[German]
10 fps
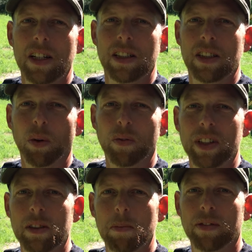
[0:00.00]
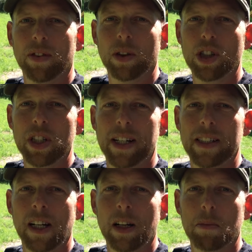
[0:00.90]
so wie ich es mir
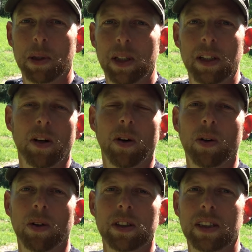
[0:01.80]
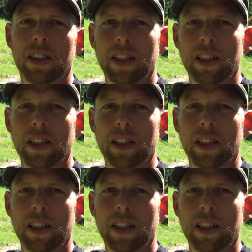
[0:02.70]
vorgestellt habe. Und